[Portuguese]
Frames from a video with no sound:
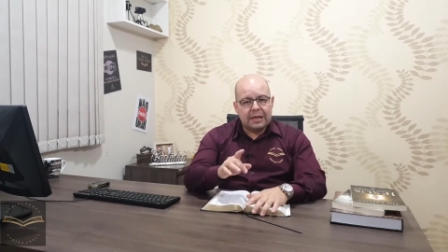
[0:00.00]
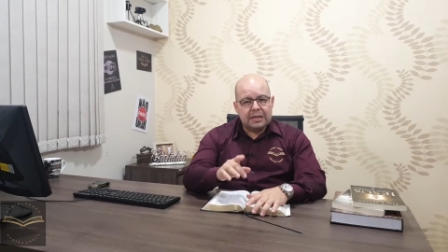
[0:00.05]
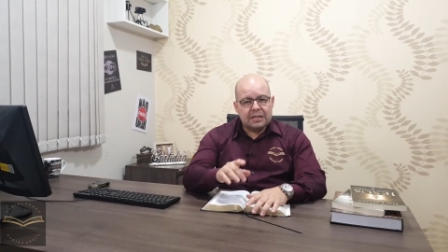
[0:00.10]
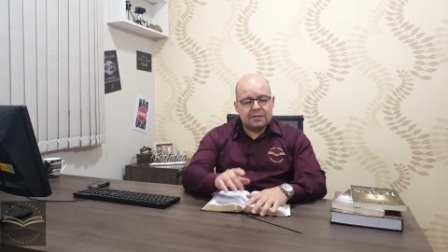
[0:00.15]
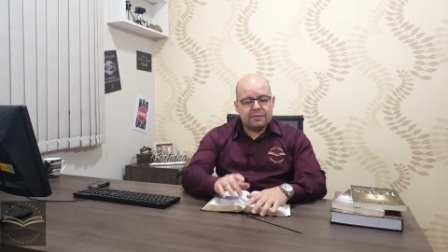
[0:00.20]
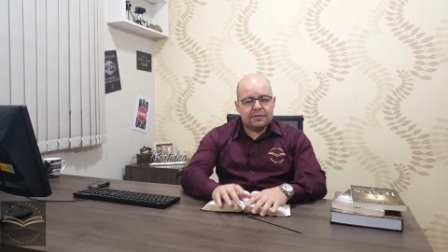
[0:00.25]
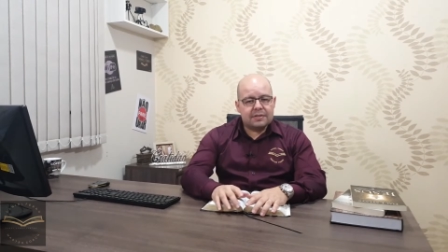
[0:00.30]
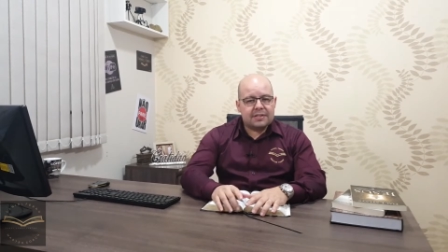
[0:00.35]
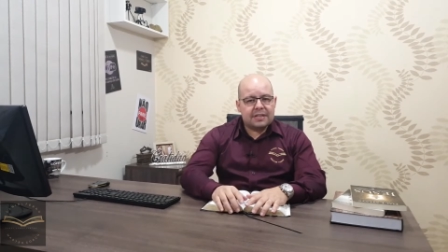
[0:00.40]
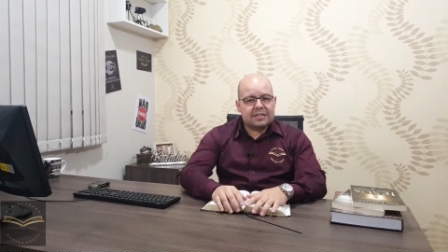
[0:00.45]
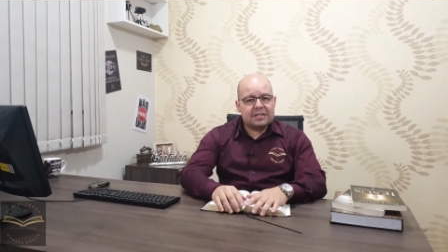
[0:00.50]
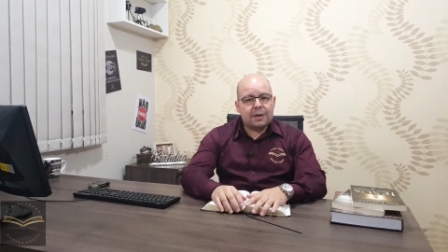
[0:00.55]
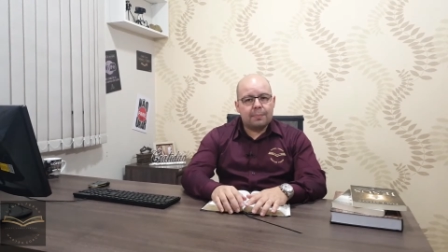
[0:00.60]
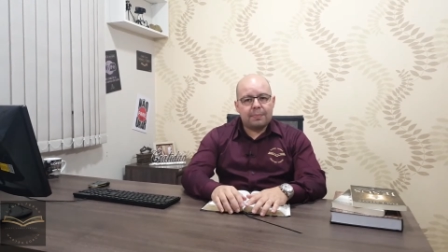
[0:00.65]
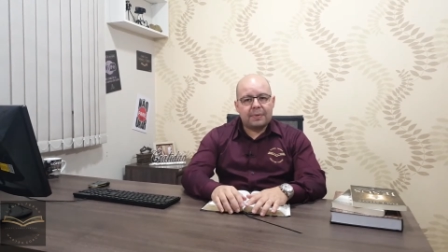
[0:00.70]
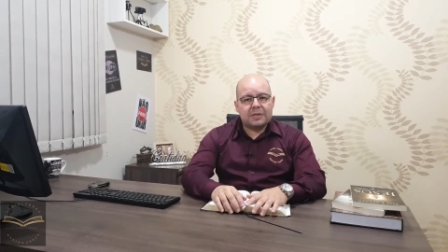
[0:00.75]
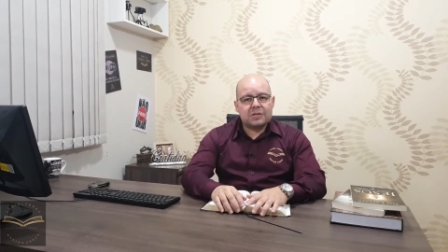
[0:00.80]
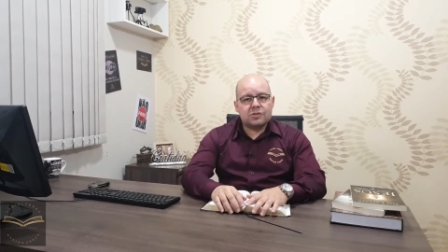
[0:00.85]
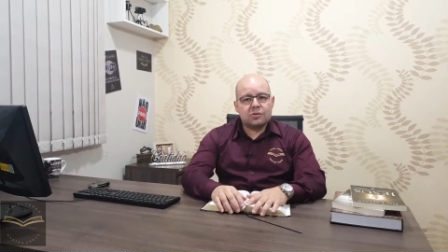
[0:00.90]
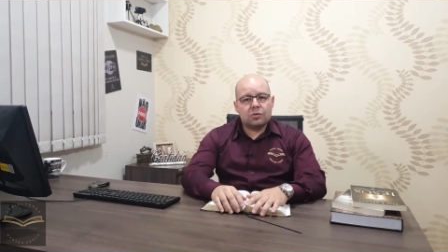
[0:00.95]
Se você já
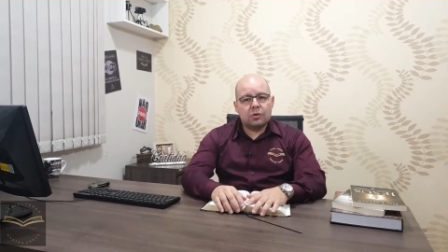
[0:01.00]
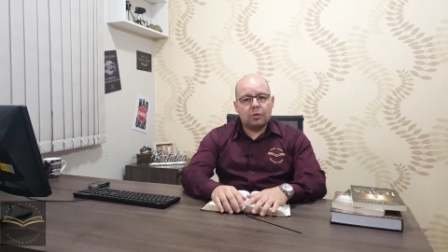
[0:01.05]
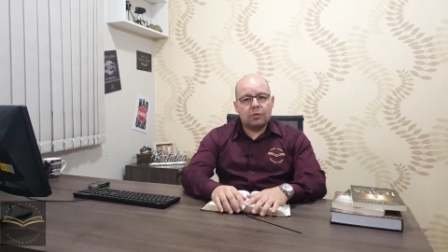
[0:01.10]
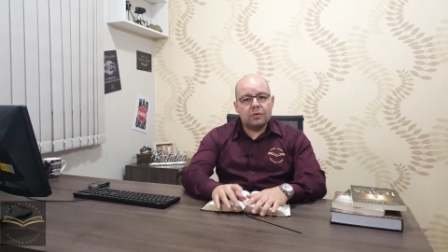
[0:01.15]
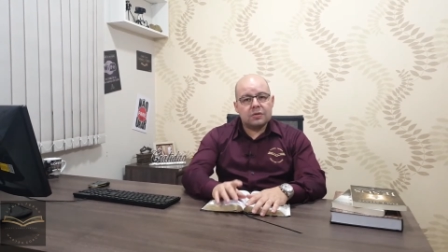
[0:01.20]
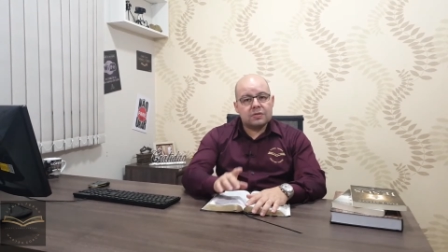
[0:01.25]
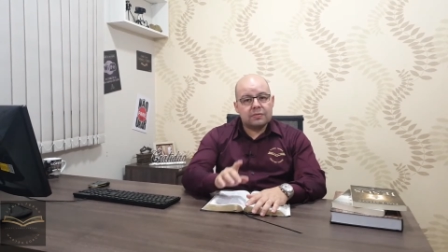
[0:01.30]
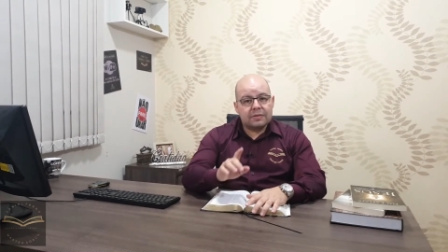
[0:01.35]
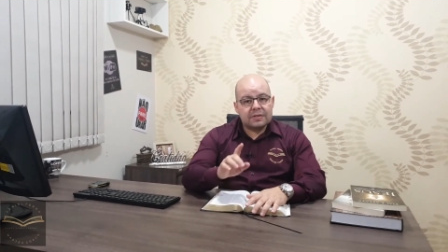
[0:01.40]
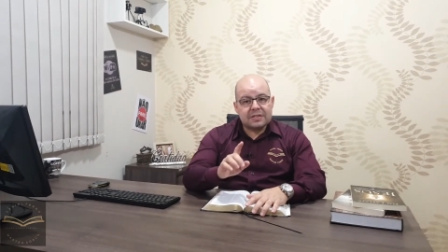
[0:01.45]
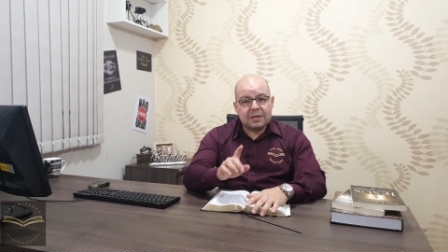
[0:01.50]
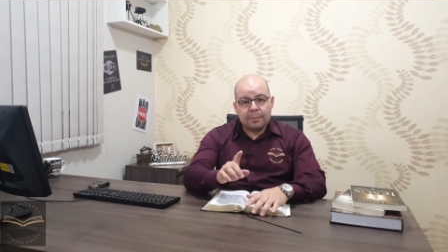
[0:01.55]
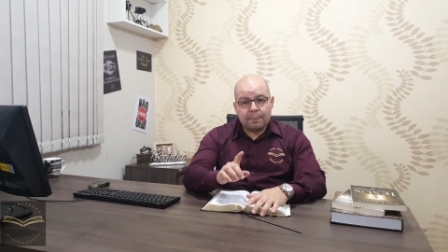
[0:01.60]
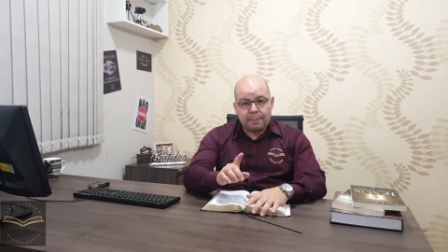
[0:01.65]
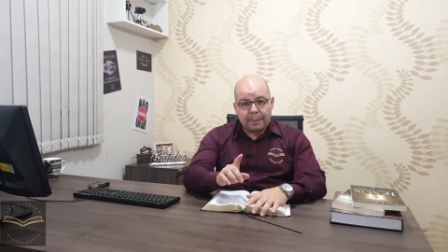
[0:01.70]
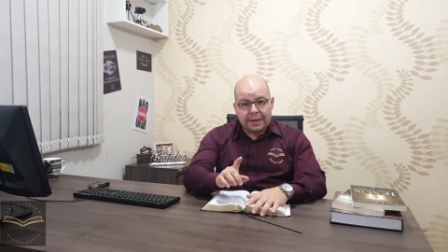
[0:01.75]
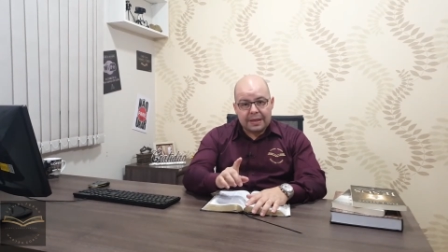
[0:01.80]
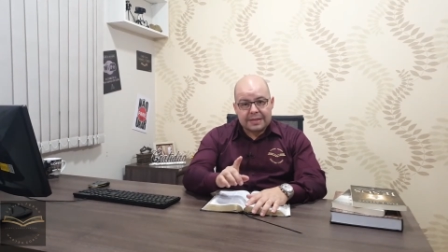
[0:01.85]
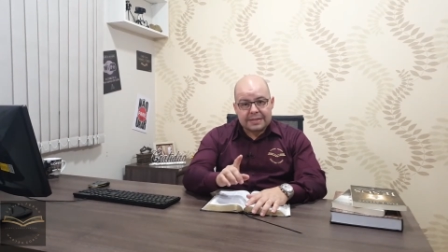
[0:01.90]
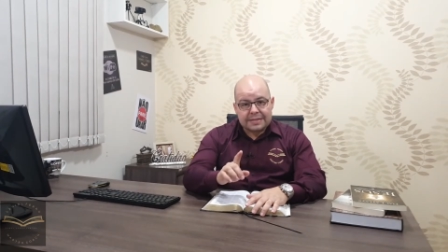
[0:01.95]
pensou ou se você
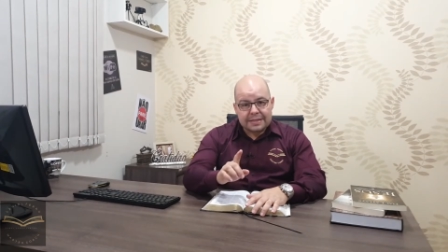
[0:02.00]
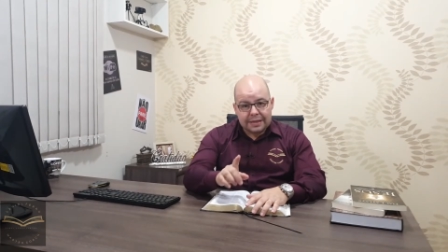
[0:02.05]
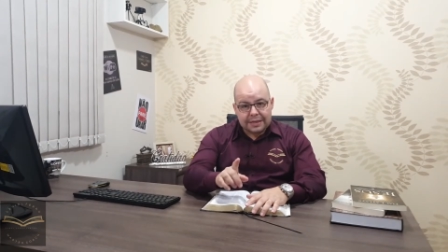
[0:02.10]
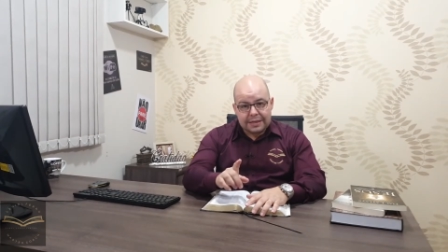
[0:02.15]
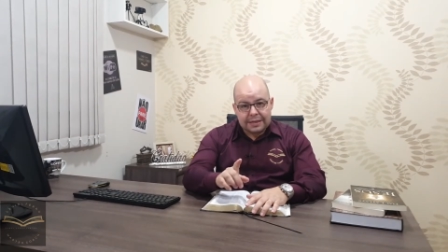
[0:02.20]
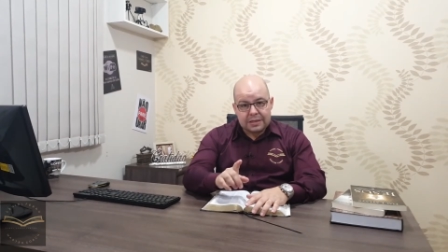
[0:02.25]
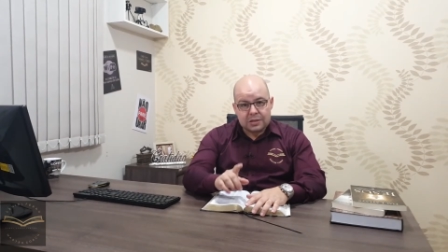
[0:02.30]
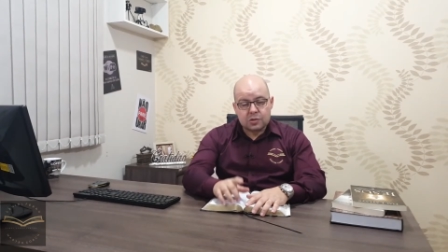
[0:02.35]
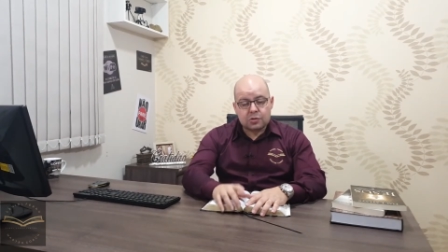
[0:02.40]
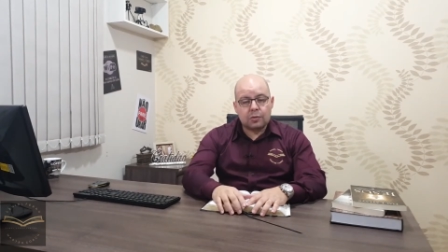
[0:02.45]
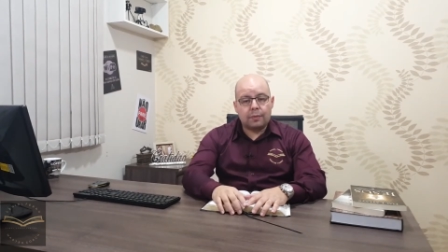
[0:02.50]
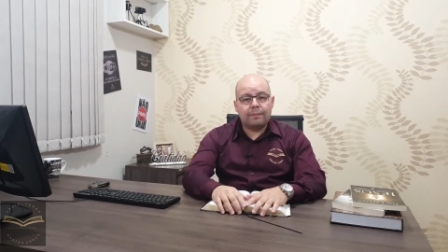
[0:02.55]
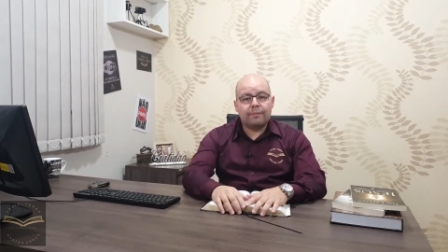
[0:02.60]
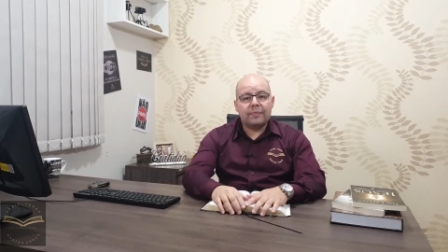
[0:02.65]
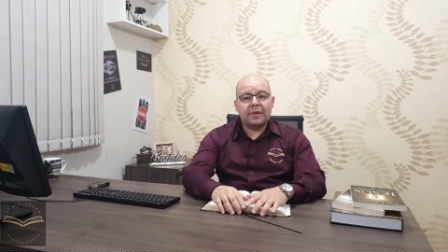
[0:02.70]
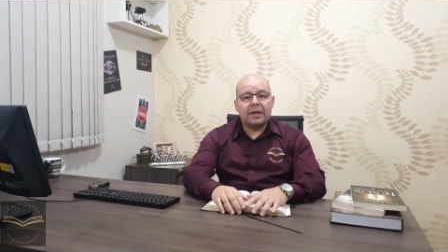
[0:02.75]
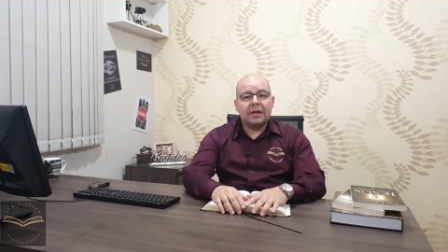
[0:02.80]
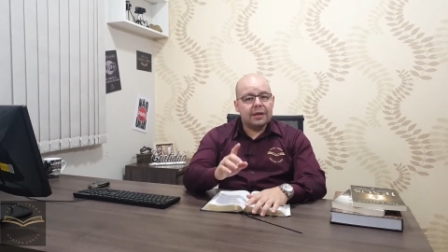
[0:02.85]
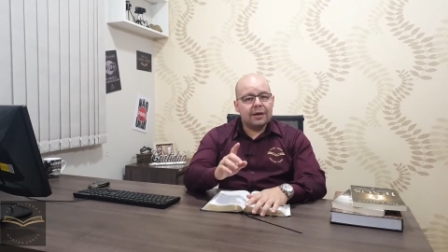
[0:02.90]
pensa nisso